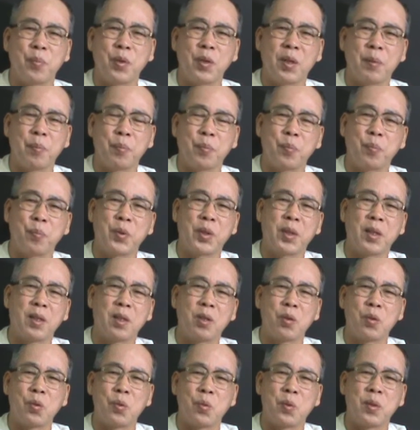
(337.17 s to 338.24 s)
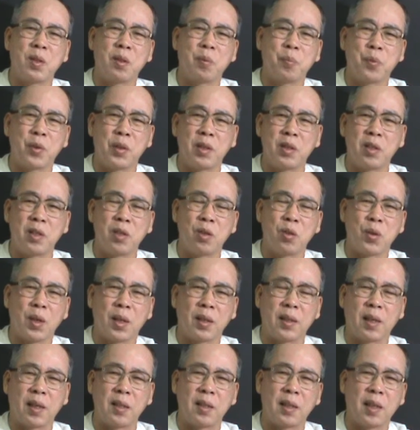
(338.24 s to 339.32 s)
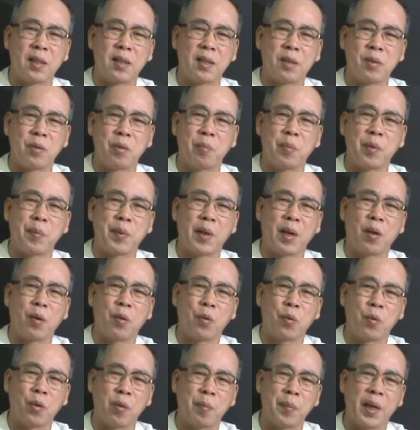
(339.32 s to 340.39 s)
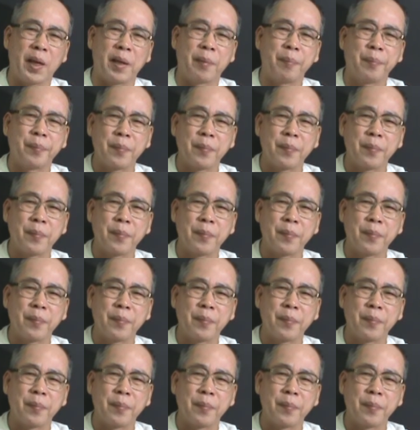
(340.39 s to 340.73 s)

不会不认识数字，不会计算，那那几乎没办法活嘛。